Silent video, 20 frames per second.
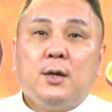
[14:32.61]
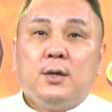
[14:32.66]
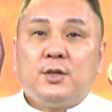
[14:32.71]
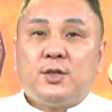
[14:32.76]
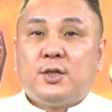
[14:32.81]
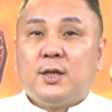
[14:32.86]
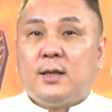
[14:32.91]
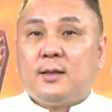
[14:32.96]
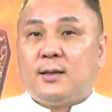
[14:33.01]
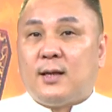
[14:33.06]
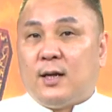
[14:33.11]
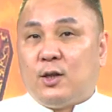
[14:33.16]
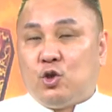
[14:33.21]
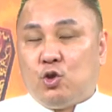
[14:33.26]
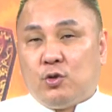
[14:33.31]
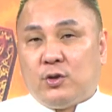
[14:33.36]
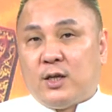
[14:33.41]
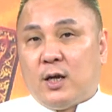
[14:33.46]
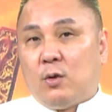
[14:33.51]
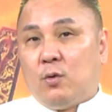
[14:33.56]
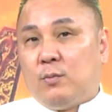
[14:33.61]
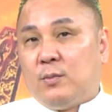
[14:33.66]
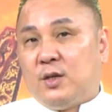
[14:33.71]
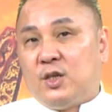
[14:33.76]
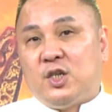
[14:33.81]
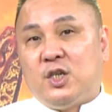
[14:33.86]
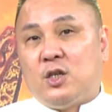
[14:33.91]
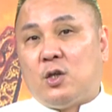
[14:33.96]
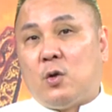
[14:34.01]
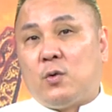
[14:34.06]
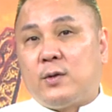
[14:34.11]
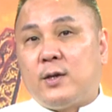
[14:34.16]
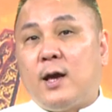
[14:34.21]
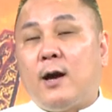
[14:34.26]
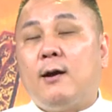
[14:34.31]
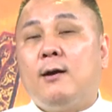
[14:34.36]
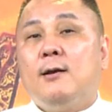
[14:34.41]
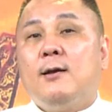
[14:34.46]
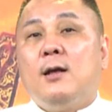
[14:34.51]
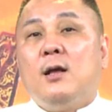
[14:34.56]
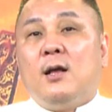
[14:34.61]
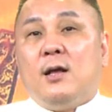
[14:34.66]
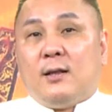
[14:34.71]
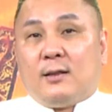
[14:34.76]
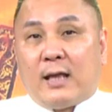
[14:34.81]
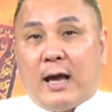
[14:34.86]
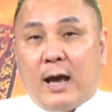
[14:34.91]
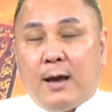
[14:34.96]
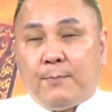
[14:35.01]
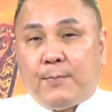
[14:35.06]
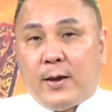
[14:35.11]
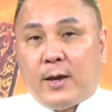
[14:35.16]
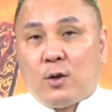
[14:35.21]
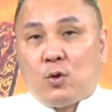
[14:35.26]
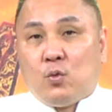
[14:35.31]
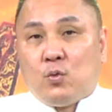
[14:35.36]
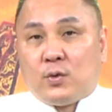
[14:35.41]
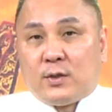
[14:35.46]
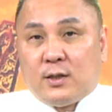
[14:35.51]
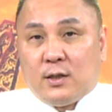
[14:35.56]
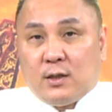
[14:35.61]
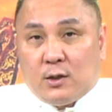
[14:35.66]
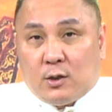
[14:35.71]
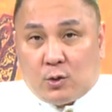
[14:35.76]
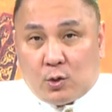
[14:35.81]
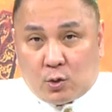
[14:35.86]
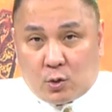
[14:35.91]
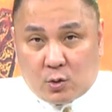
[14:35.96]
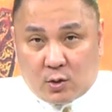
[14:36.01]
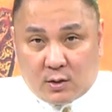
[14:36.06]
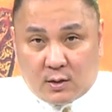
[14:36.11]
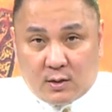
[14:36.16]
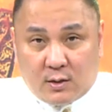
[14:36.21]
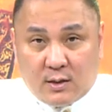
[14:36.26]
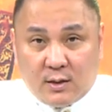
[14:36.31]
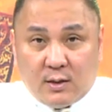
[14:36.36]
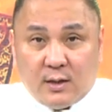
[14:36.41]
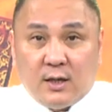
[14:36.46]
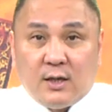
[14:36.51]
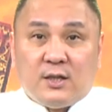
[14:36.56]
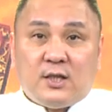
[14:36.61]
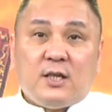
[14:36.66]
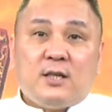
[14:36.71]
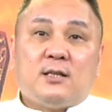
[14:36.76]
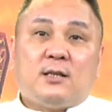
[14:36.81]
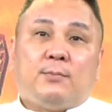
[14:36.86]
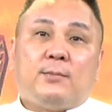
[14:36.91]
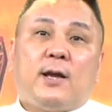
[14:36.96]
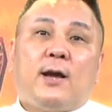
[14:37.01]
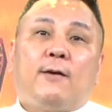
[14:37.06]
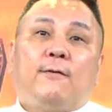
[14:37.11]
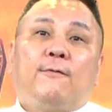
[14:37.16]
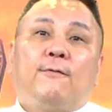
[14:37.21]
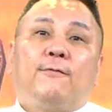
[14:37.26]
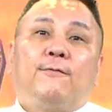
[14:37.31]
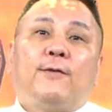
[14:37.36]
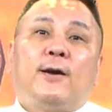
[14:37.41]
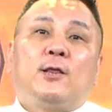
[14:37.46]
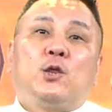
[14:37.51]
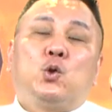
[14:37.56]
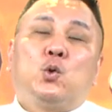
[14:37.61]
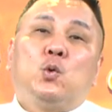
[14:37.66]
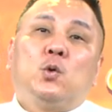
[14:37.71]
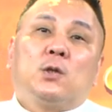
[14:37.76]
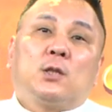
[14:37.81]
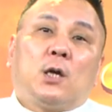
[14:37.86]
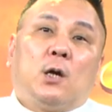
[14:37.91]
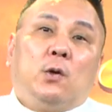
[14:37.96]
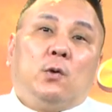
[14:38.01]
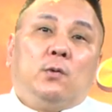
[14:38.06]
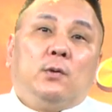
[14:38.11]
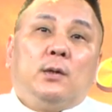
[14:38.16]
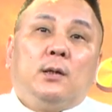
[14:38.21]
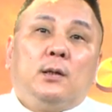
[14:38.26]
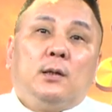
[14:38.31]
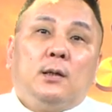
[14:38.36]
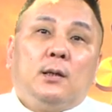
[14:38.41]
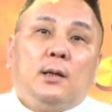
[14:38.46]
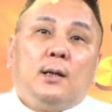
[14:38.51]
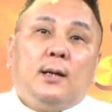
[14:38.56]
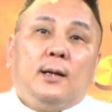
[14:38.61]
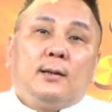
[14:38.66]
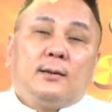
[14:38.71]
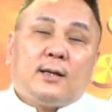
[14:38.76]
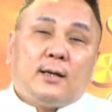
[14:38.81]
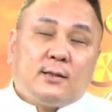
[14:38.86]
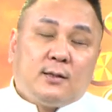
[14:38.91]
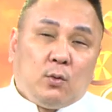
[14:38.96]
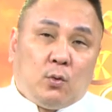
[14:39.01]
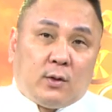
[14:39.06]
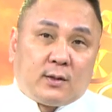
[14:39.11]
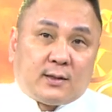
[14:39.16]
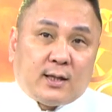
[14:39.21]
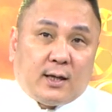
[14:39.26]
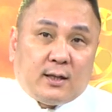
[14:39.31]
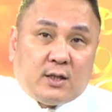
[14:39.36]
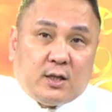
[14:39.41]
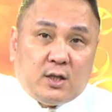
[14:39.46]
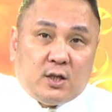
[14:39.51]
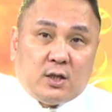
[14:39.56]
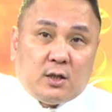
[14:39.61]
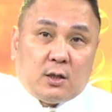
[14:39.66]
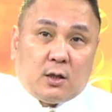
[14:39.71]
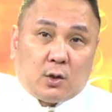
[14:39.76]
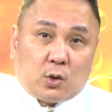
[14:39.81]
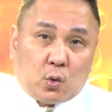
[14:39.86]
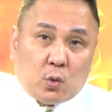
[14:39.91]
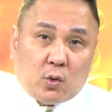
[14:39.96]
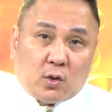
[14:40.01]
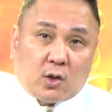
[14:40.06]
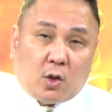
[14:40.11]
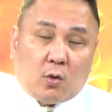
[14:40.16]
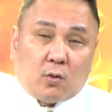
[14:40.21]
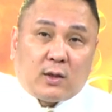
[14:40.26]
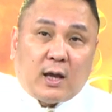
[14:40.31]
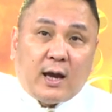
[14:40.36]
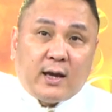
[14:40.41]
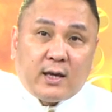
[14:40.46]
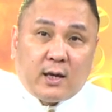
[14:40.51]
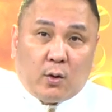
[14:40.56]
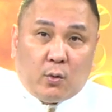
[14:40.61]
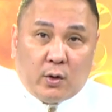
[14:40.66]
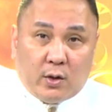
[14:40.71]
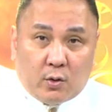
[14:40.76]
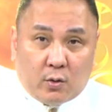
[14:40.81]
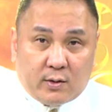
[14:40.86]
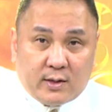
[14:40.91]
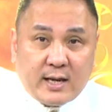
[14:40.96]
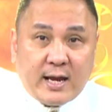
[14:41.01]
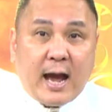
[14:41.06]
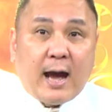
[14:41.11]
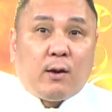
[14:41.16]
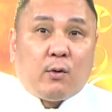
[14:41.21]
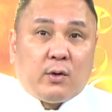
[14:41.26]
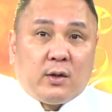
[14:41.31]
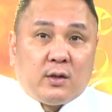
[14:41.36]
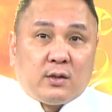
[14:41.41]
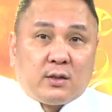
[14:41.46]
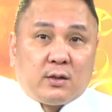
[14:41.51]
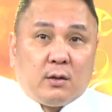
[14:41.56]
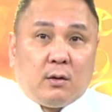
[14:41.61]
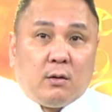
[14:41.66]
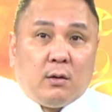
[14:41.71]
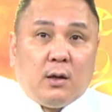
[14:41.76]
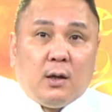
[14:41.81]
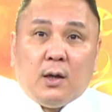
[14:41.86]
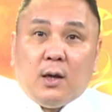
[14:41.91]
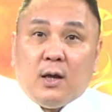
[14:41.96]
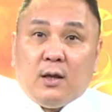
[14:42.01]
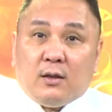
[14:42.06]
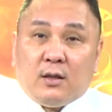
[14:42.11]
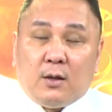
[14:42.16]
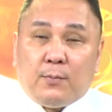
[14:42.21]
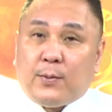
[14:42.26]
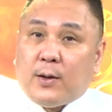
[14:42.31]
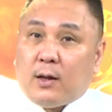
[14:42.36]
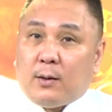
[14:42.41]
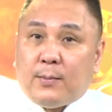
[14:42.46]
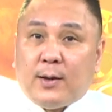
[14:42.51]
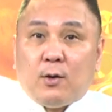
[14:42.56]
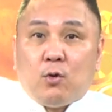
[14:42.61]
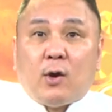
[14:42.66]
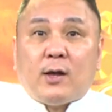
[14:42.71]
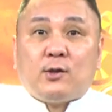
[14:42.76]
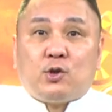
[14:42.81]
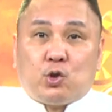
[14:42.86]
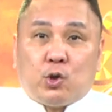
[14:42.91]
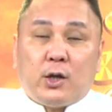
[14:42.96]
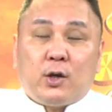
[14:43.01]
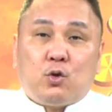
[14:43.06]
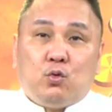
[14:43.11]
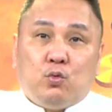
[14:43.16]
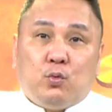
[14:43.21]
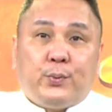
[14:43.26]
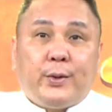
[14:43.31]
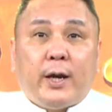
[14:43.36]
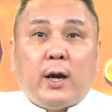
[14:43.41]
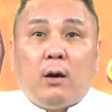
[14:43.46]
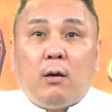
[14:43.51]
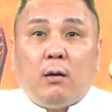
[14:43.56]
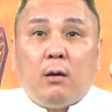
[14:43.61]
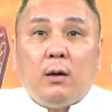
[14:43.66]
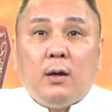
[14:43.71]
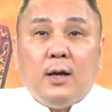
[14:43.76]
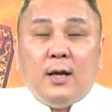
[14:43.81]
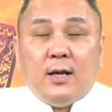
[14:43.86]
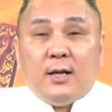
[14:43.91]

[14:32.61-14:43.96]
现在就像我们的系统一样，台北股市已经怎么样翻多头了？但是我再提醒了，多头它也会有压回的时候，你不要那边乱追股票哦。